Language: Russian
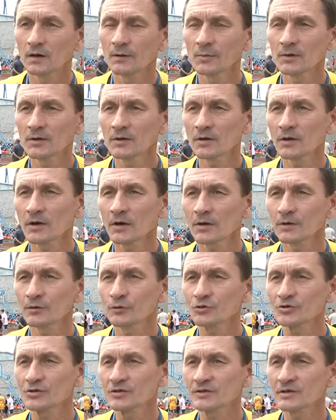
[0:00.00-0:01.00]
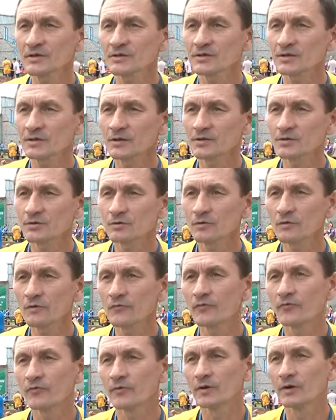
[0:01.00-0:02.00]
Команда играет до 16
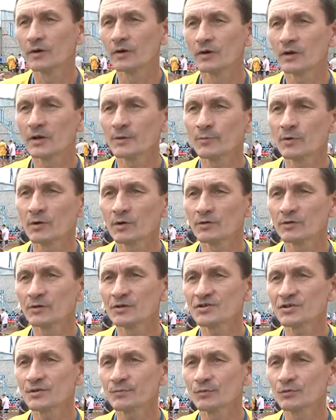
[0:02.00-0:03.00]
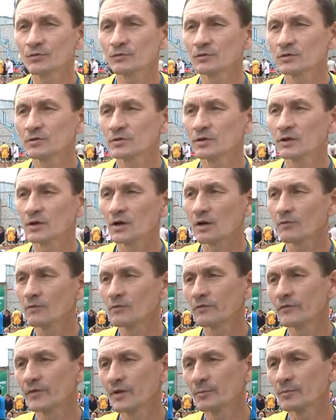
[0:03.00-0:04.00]
очков, э, либо 10 минут
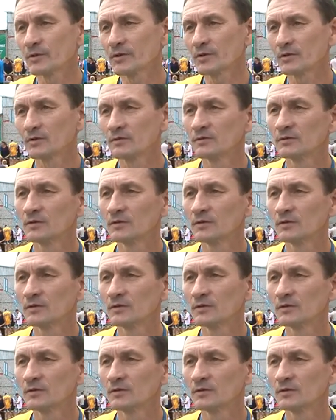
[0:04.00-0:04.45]
игрового времени